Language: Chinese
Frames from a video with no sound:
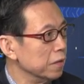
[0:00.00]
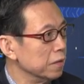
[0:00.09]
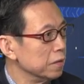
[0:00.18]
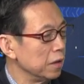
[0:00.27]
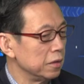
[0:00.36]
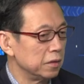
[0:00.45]

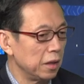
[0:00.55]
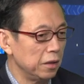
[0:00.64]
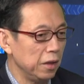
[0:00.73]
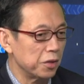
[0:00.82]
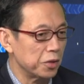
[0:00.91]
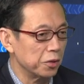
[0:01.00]
但是在
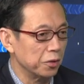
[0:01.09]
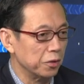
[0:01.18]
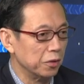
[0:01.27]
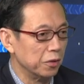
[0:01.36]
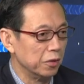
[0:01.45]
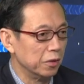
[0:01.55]
那个时候，
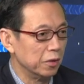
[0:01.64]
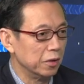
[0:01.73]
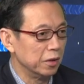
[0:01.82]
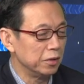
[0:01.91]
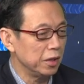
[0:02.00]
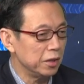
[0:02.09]

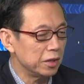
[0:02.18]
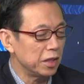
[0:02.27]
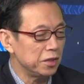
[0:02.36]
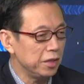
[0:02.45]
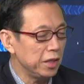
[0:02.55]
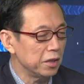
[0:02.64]
甚至在
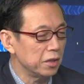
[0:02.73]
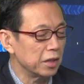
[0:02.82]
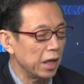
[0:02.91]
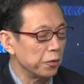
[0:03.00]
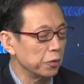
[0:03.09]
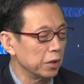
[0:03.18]
今天，可能
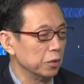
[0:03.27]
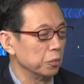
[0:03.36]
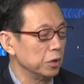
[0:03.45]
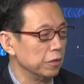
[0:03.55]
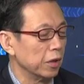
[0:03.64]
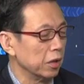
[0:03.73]
还有很
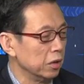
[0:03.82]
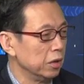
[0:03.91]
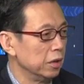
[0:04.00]
多地方，